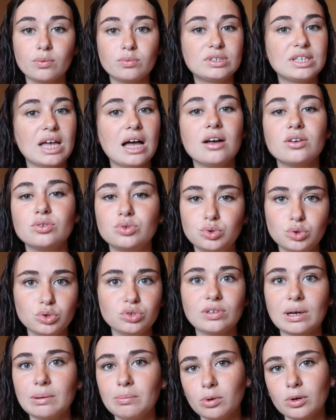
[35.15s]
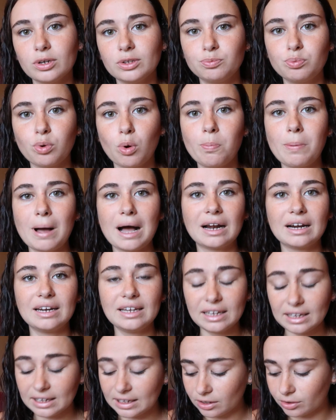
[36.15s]
Donc ça va juste vraiment être pour
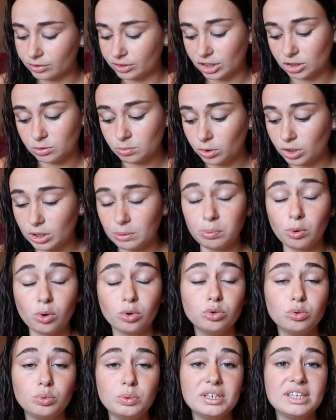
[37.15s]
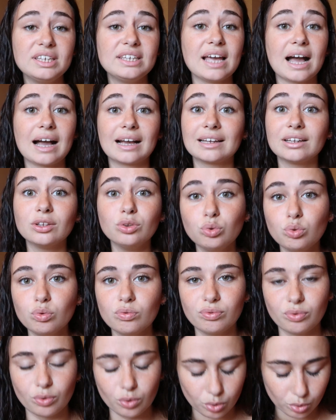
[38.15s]
parler honnêtement les produits. Il n'y a rien de
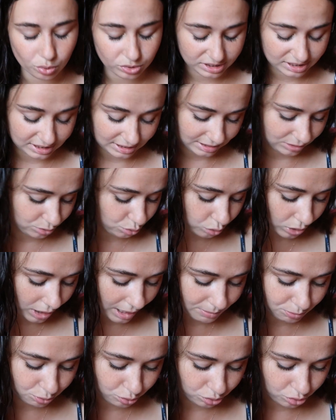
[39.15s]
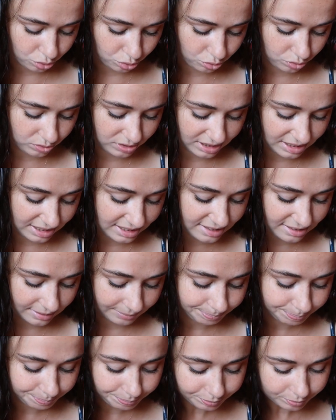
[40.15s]
nouveau, c'est toujours la même chose que j'utilise.